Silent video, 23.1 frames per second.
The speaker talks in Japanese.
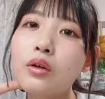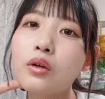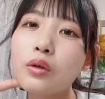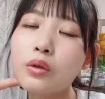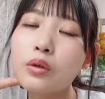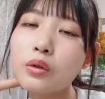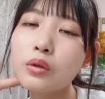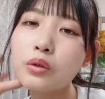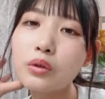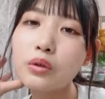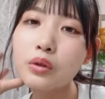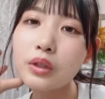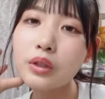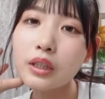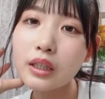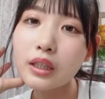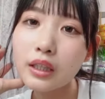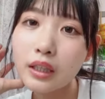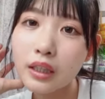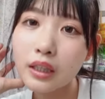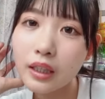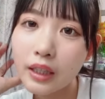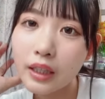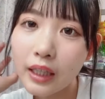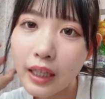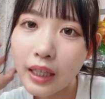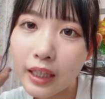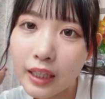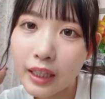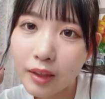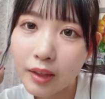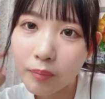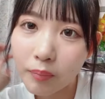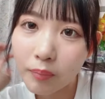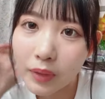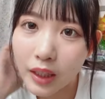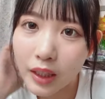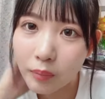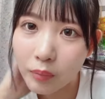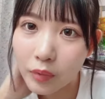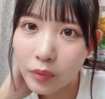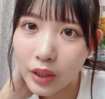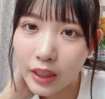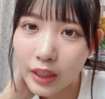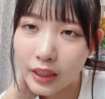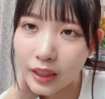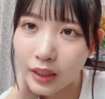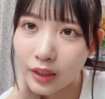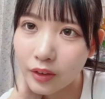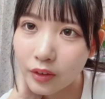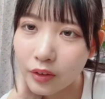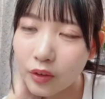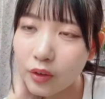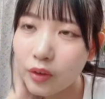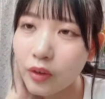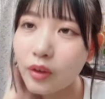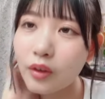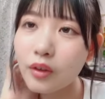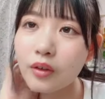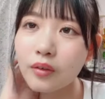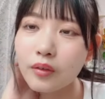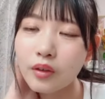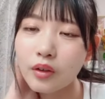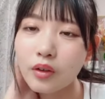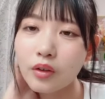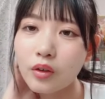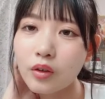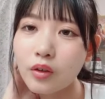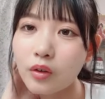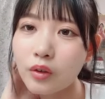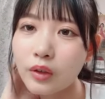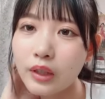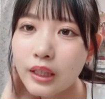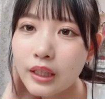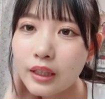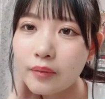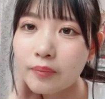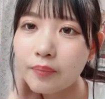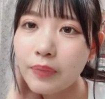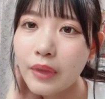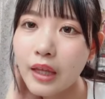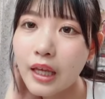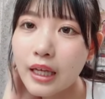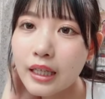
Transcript: う6位キラリンビームありがとう5位